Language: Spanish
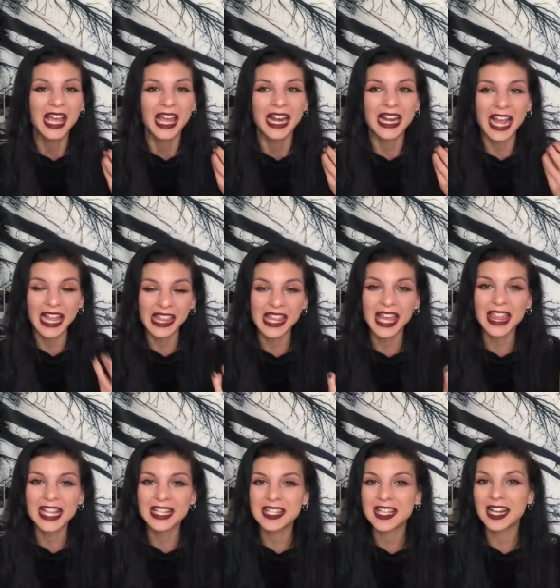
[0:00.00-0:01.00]
la idea
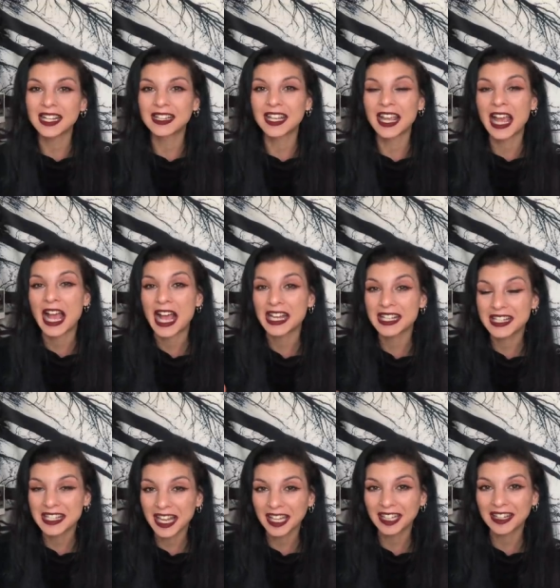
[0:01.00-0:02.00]
de echarte
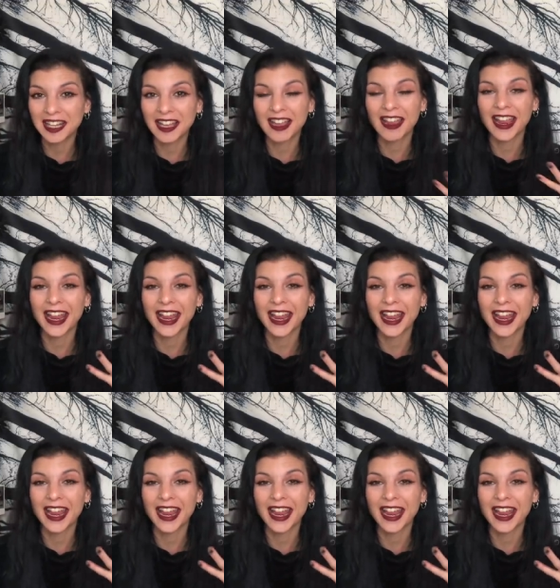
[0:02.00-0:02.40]
aceite